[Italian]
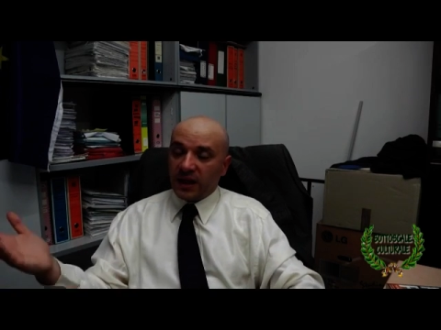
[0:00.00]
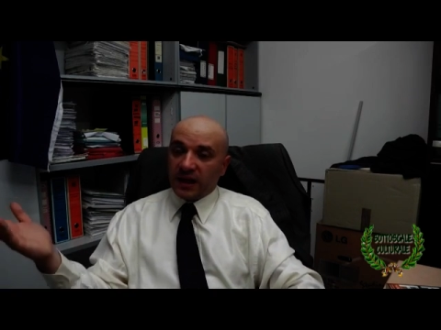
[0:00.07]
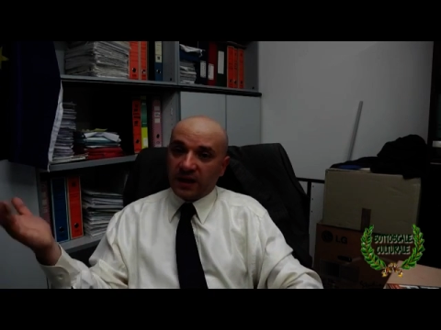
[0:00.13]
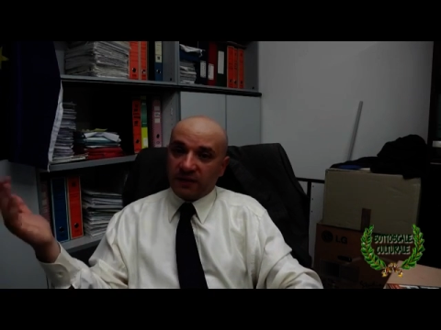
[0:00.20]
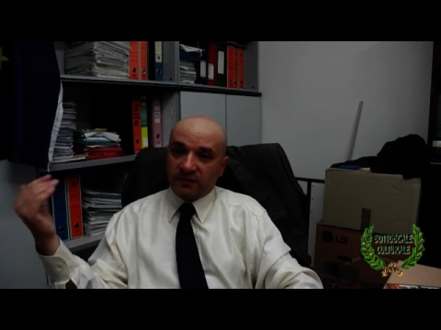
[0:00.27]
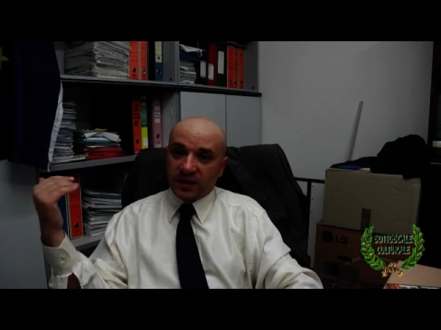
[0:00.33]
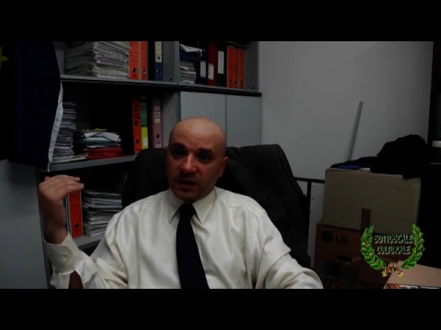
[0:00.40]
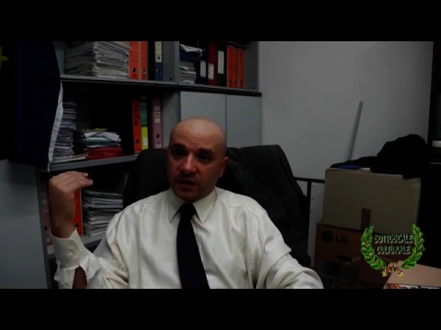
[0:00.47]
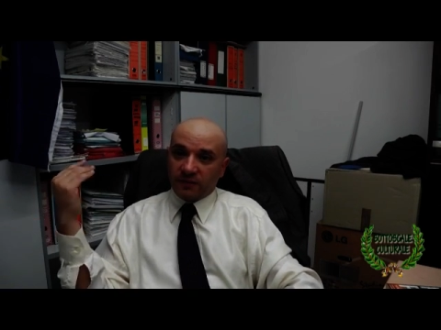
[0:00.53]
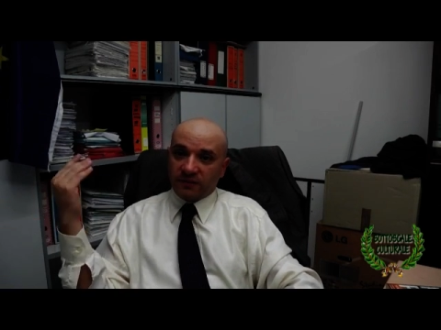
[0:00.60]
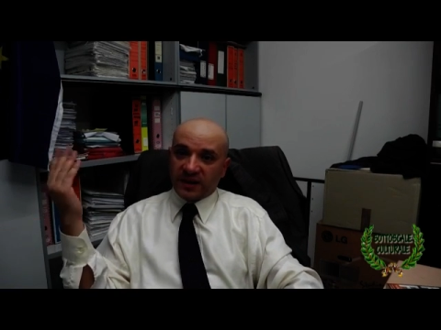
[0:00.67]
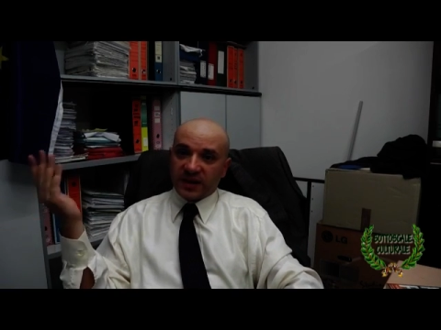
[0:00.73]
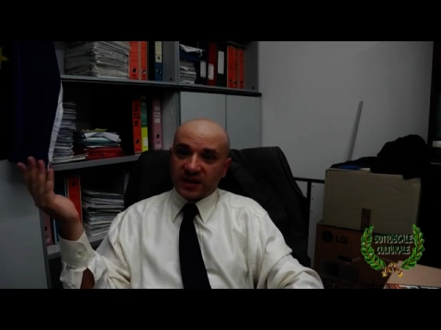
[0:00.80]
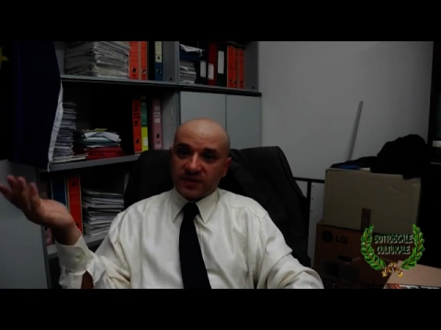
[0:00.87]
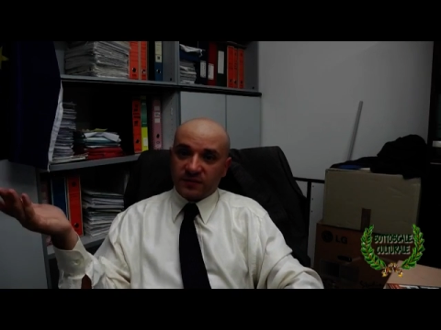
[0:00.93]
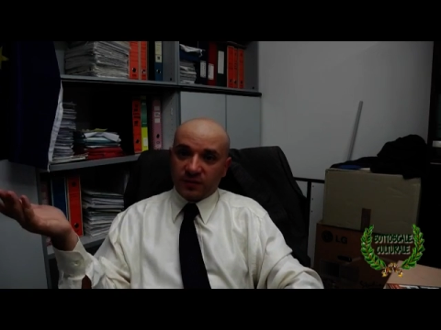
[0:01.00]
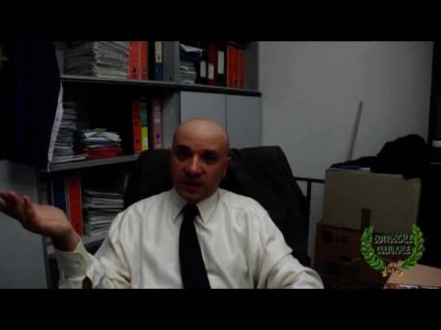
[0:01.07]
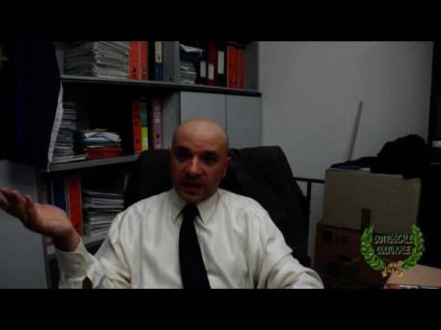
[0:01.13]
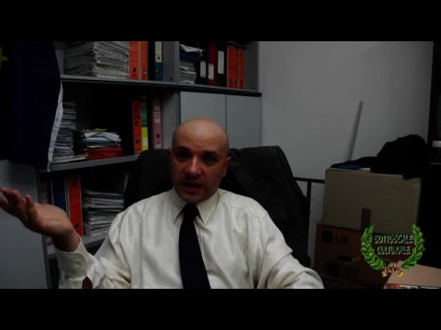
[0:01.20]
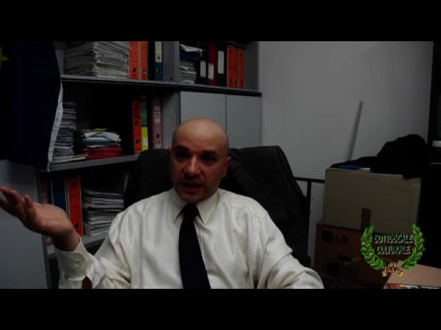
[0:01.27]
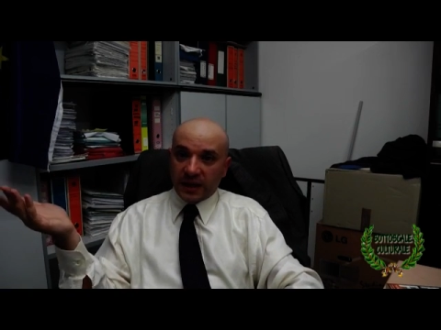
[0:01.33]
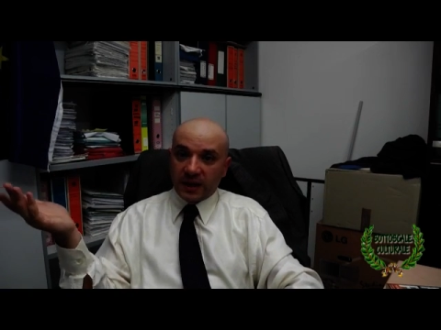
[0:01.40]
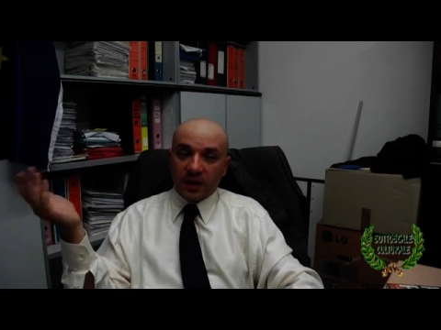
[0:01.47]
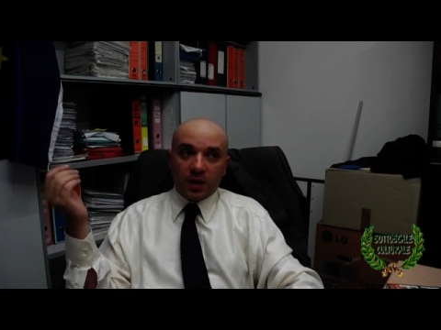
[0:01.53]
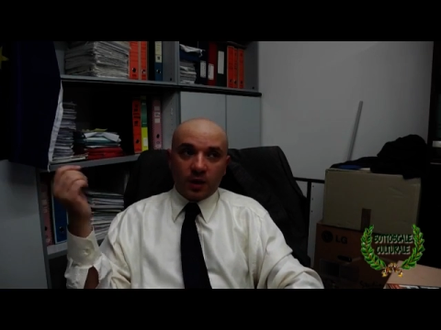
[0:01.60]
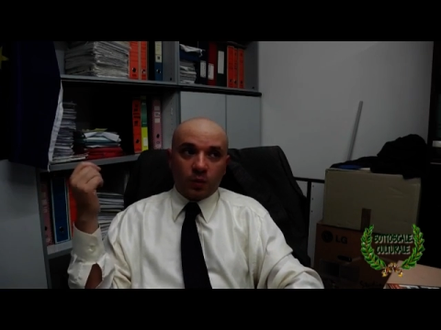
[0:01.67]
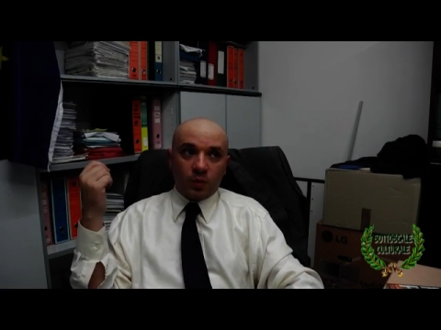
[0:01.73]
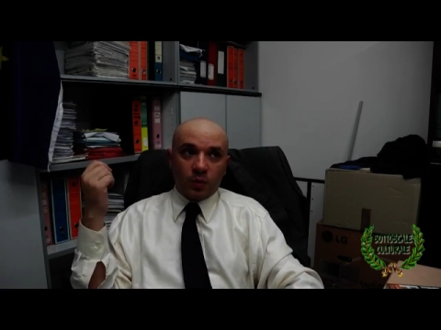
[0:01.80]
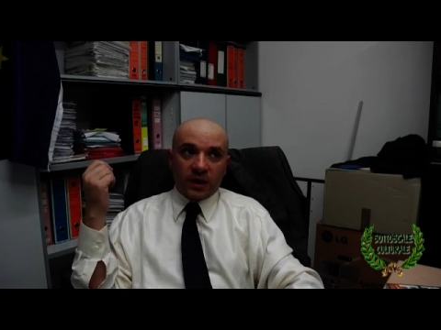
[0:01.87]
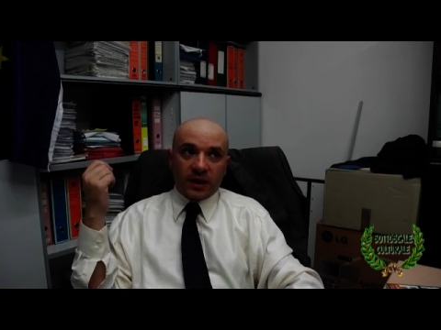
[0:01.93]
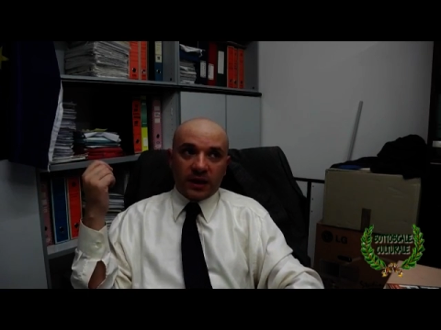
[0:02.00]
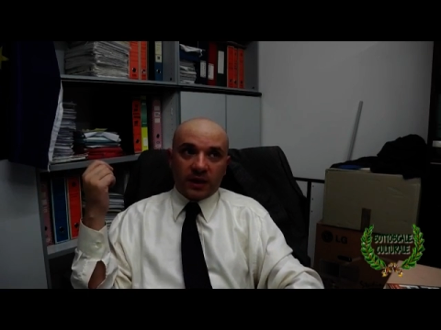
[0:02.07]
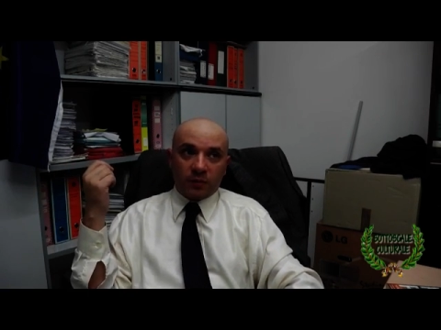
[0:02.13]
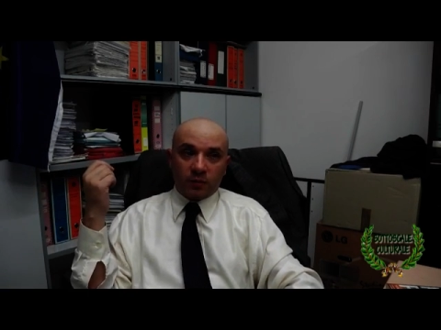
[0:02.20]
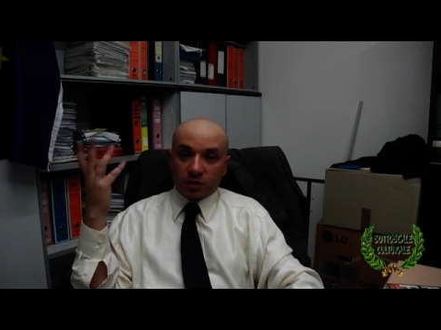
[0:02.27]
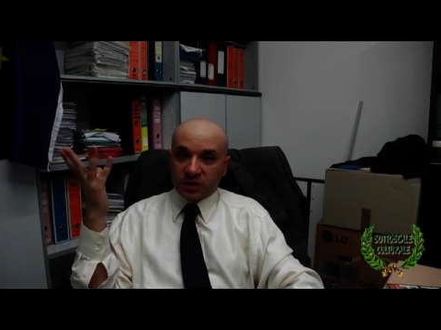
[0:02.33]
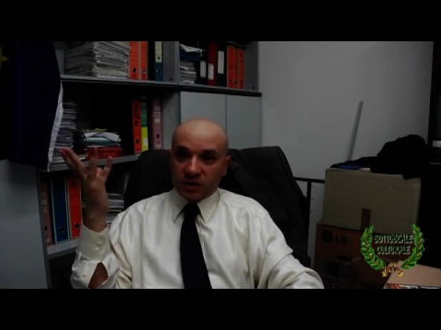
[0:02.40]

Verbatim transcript: alla fine non fa che sfogare una, uno